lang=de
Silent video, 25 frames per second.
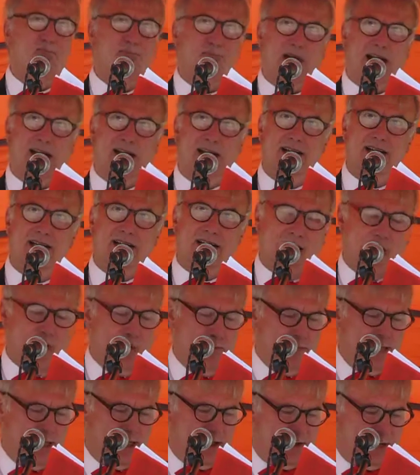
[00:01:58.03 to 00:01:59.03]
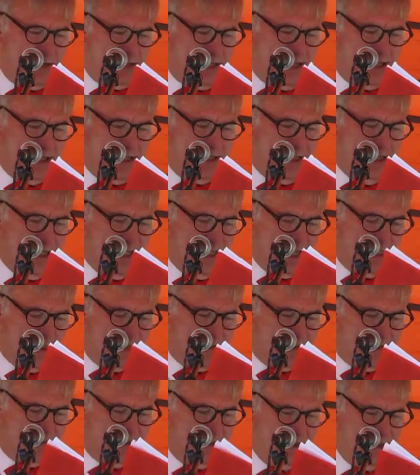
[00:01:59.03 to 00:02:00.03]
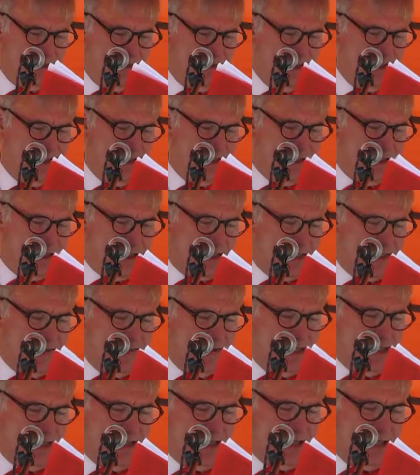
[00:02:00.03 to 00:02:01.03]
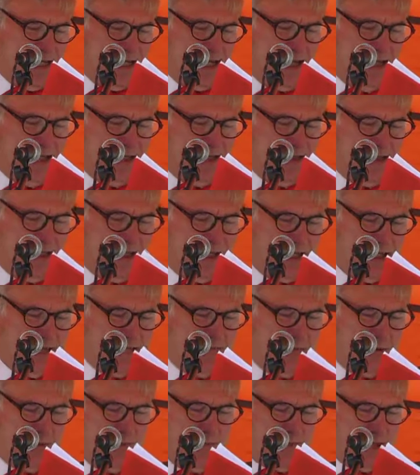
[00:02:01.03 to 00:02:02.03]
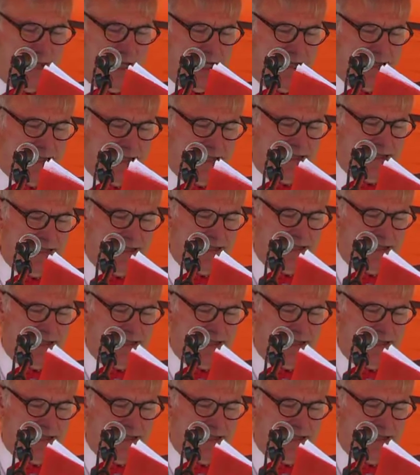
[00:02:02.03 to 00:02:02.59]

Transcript: beide Daumen aus den Gelenken. Nachdem er diese Heldentat vollbracht hatte,